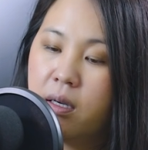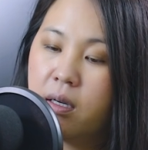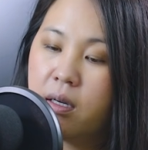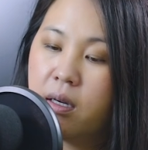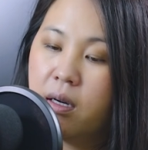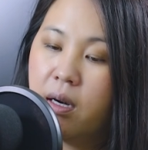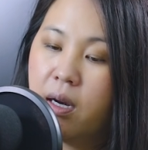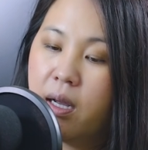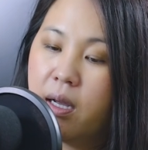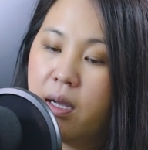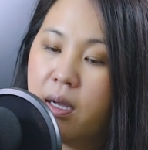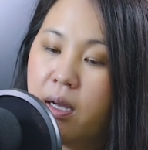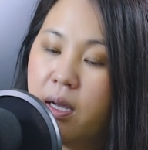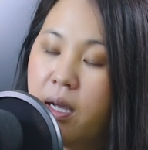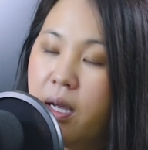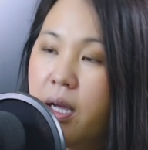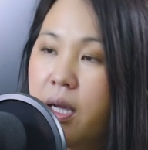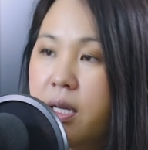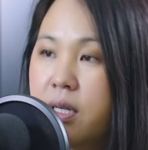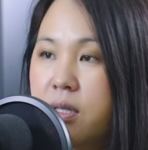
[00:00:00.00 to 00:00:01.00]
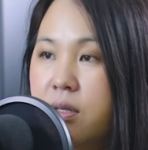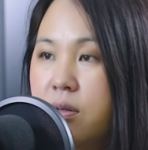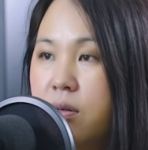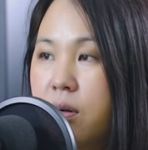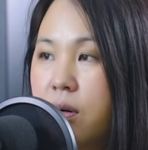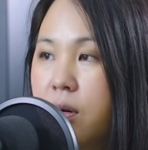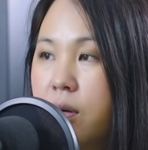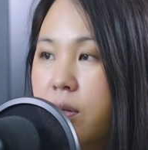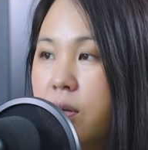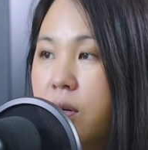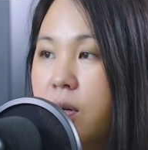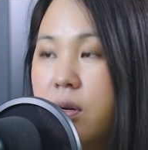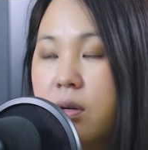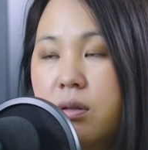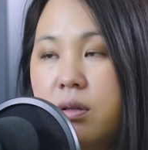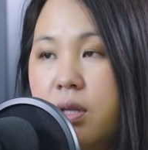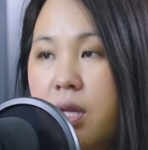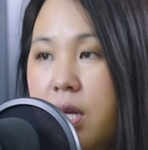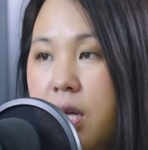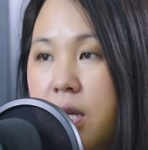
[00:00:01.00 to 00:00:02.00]
có là hai hai số có có
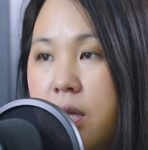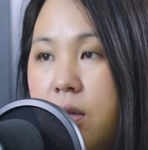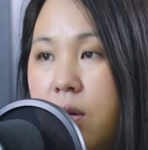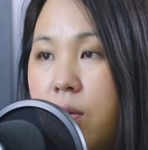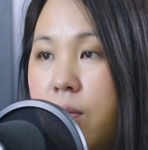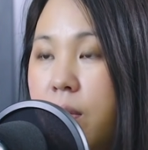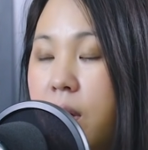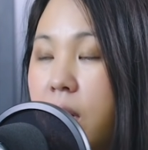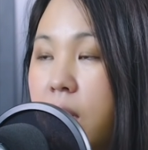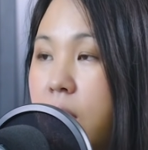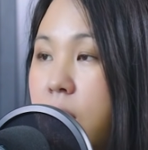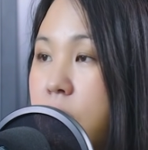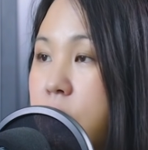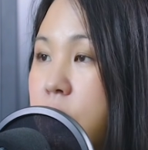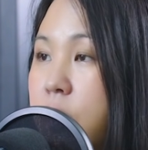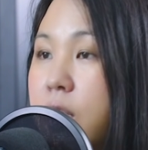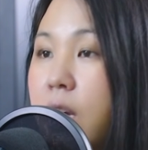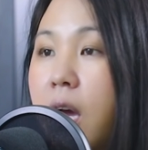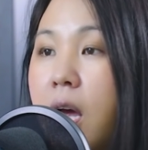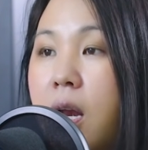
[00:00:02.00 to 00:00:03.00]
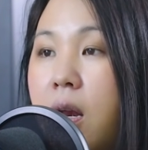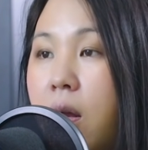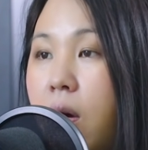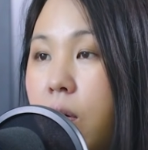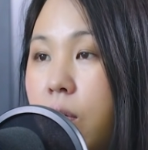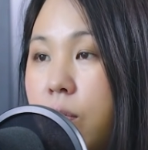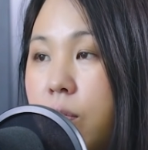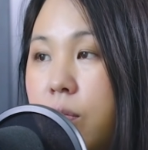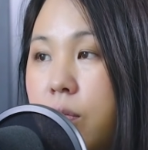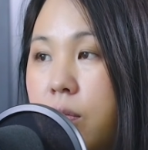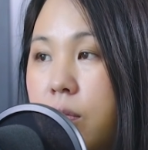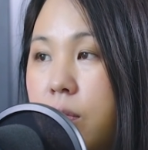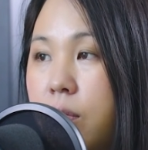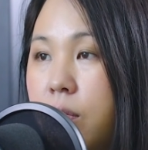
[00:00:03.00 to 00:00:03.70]
tí tàu mà có chỉ đó cái lẩu